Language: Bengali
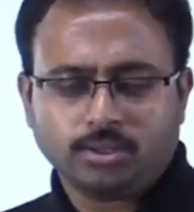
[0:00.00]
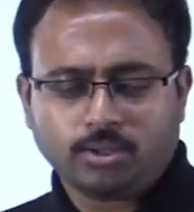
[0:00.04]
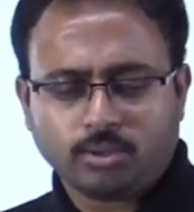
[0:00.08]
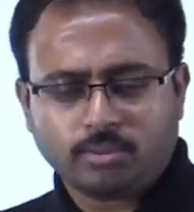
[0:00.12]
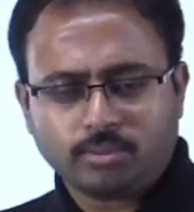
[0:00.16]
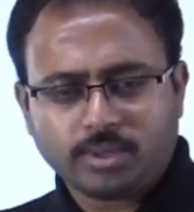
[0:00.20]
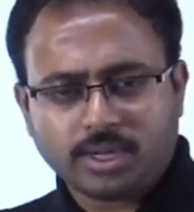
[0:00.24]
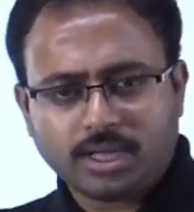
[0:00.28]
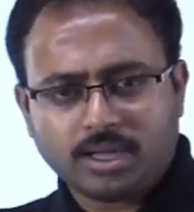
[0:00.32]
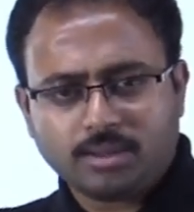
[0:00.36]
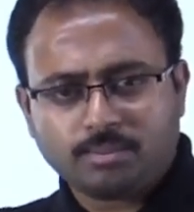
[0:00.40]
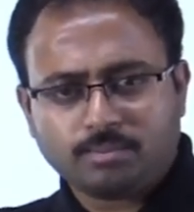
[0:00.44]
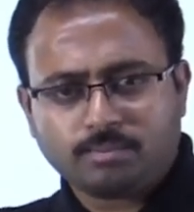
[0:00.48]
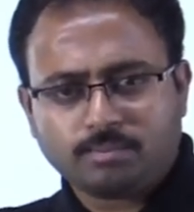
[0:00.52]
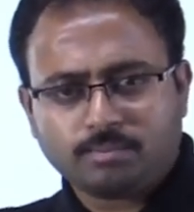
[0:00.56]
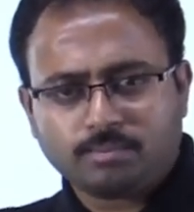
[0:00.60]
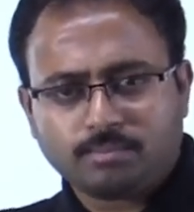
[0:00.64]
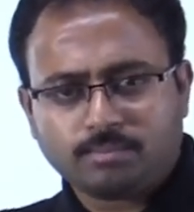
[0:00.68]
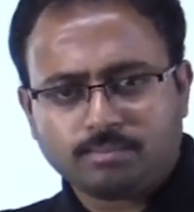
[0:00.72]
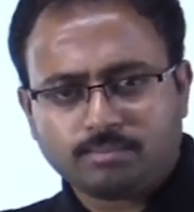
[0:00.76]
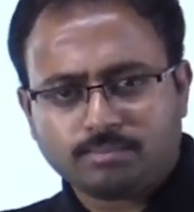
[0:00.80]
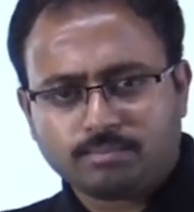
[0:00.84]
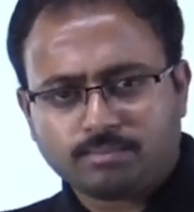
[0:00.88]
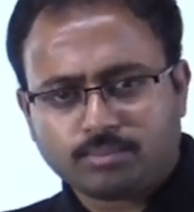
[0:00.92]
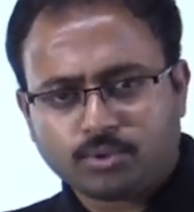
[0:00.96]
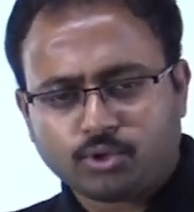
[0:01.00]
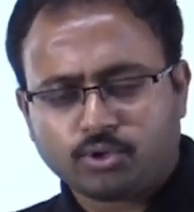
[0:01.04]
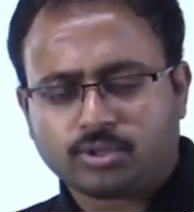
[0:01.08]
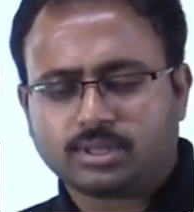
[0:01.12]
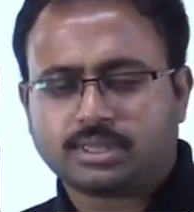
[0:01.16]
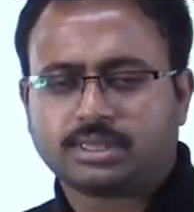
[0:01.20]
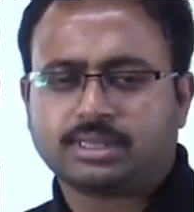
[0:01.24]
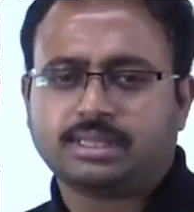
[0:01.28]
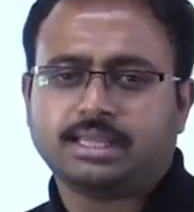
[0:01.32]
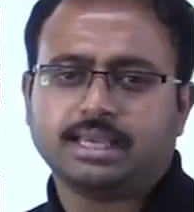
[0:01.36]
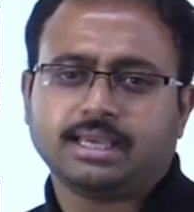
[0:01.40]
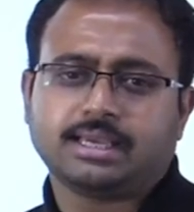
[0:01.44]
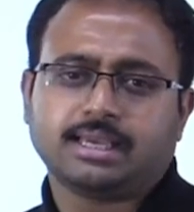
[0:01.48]
তোমরা
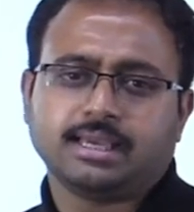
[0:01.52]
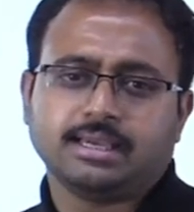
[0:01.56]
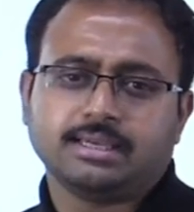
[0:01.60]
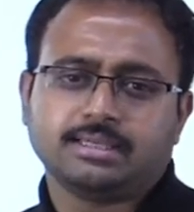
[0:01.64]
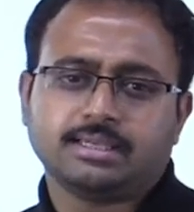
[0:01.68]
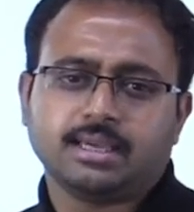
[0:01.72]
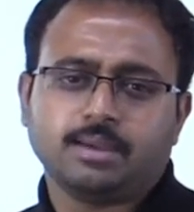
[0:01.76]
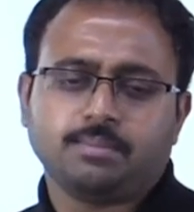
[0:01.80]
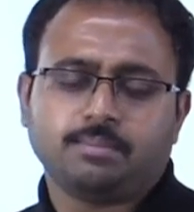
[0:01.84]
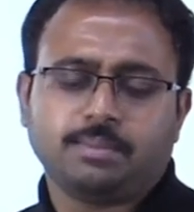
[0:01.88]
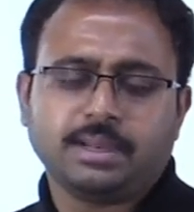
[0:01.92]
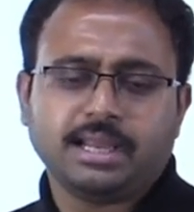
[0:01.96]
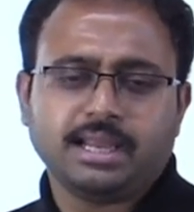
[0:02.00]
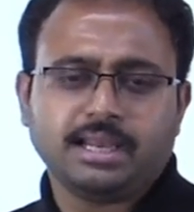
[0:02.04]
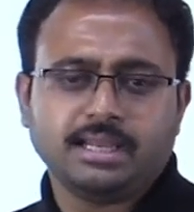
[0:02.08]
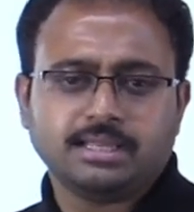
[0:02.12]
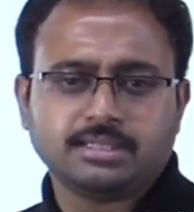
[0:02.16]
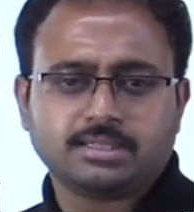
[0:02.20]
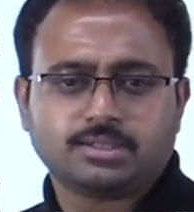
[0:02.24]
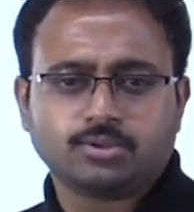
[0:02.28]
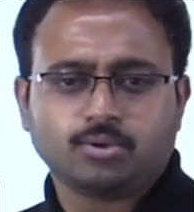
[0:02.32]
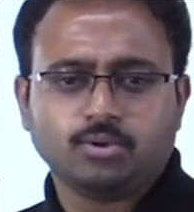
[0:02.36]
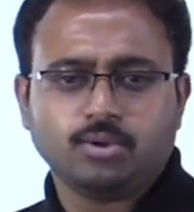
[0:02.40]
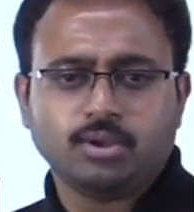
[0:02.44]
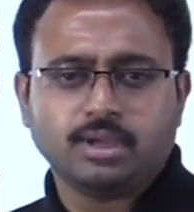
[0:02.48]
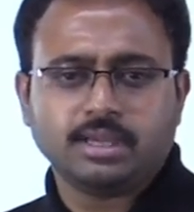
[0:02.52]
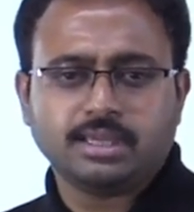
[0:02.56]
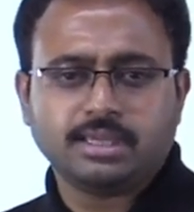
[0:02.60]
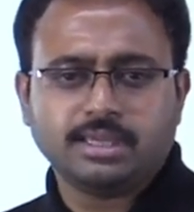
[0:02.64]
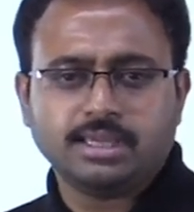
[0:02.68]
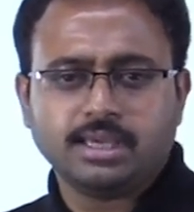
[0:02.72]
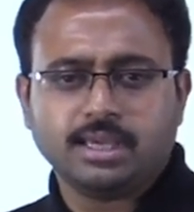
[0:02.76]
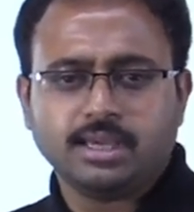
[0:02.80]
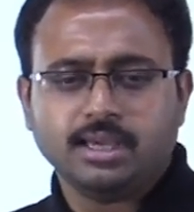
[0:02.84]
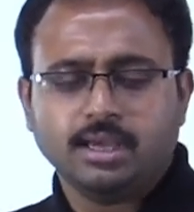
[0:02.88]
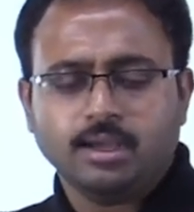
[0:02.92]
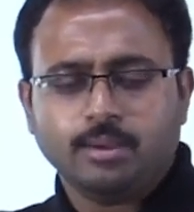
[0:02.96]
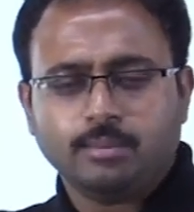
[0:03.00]
প্রত্যেকে সেই প্লেলিস্টগুলোয়
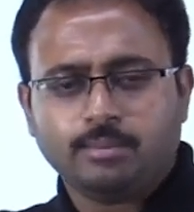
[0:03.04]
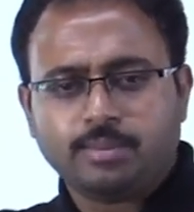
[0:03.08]
গিয়ে